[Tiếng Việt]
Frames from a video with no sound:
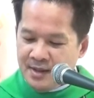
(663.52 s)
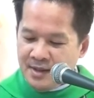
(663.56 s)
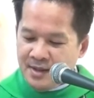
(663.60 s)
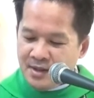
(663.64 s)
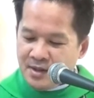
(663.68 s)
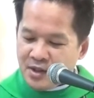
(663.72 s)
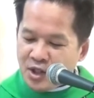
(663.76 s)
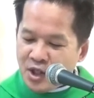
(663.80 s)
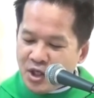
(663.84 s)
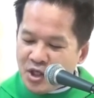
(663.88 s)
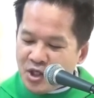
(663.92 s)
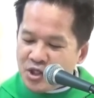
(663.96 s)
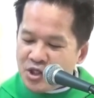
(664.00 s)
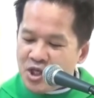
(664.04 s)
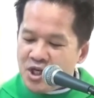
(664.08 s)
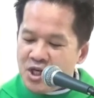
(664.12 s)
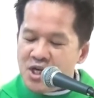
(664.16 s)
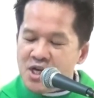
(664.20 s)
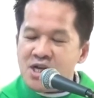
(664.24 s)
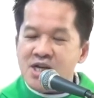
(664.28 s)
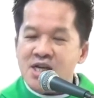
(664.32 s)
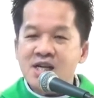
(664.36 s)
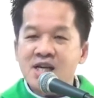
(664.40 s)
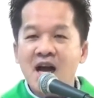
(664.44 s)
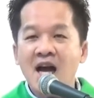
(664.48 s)
Tiên
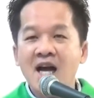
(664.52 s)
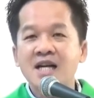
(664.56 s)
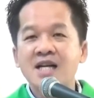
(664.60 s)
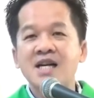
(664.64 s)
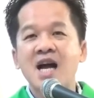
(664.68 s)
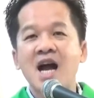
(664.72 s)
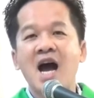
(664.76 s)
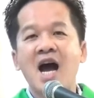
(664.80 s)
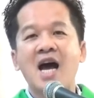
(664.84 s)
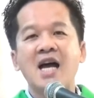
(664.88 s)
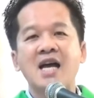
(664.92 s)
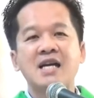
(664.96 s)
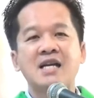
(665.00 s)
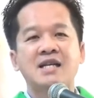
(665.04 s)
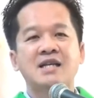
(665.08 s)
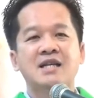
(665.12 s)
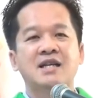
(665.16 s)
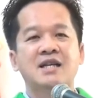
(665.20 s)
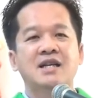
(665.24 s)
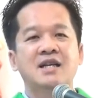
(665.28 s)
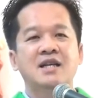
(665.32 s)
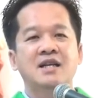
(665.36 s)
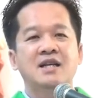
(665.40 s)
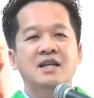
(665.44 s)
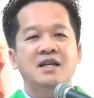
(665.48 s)
tri Khác-gai
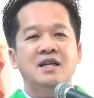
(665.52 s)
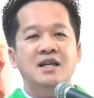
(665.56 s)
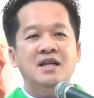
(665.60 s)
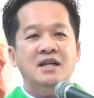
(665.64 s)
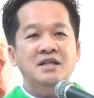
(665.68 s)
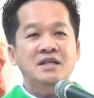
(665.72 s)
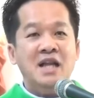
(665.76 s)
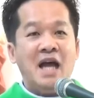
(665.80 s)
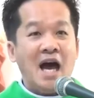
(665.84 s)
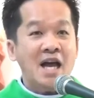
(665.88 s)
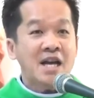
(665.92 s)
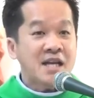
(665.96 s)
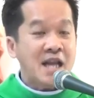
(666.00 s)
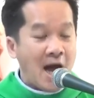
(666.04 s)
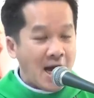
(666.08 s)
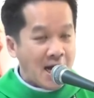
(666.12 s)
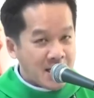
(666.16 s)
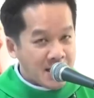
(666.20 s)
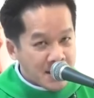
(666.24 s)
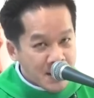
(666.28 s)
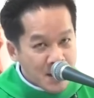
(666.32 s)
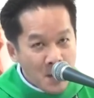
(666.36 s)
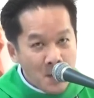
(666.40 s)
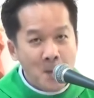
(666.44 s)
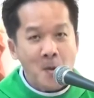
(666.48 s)
đã đặt
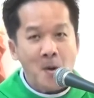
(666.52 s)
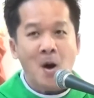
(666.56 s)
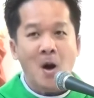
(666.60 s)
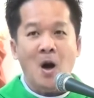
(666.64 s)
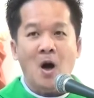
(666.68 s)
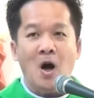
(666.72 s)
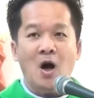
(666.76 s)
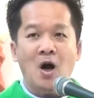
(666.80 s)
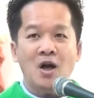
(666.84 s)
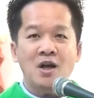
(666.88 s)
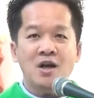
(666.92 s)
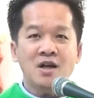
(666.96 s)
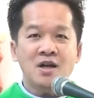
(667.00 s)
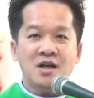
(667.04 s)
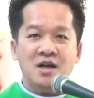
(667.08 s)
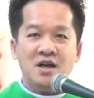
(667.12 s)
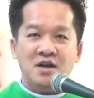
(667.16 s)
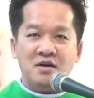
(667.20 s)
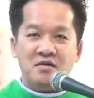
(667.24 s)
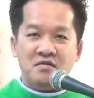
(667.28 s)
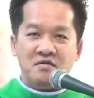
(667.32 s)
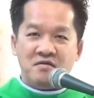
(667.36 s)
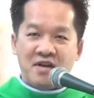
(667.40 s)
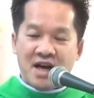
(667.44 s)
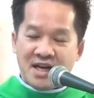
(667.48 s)
câu hỏi
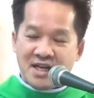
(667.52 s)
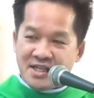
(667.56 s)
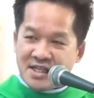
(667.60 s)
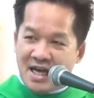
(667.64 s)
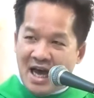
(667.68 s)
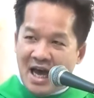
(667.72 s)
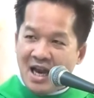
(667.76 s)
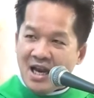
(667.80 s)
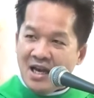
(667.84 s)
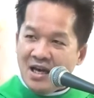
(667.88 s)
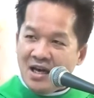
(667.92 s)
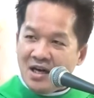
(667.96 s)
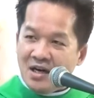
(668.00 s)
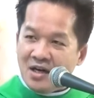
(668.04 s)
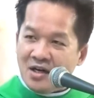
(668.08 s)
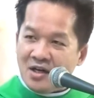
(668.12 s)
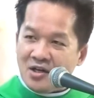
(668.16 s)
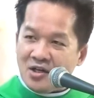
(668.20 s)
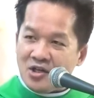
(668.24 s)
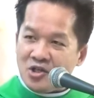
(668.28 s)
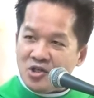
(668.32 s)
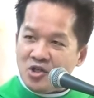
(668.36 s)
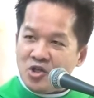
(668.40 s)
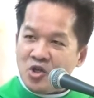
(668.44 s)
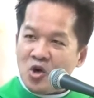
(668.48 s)
và trả lời
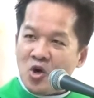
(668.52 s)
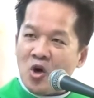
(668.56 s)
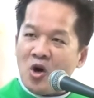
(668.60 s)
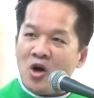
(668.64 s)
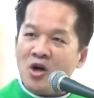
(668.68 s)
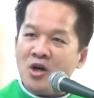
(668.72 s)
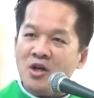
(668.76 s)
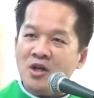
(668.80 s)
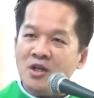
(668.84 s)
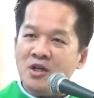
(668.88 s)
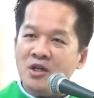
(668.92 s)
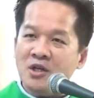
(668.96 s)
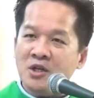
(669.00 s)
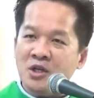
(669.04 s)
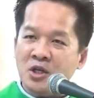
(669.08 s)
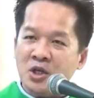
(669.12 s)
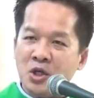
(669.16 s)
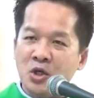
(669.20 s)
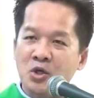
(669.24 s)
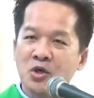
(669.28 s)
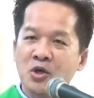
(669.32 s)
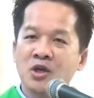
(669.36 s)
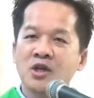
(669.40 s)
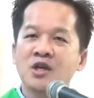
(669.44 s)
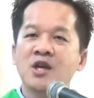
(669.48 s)
cho
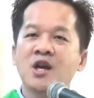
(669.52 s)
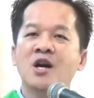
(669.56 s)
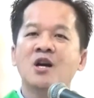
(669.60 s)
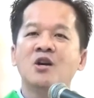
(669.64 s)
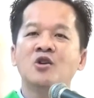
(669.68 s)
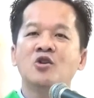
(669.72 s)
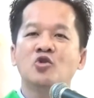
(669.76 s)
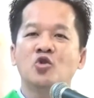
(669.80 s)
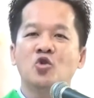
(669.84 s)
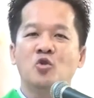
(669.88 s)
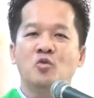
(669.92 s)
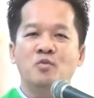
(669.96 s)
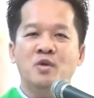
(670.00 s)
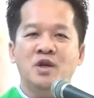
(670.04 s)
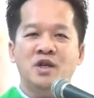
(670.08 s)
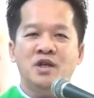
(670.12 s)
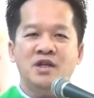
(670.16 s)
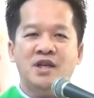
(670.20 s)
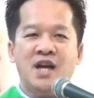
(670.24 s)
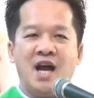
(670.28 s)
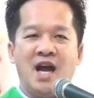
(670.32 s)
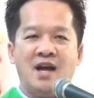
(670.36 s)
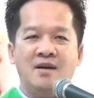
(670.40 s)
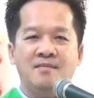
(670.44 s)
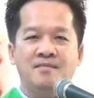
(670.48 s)
người dân của mình
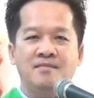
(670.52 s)
rằng: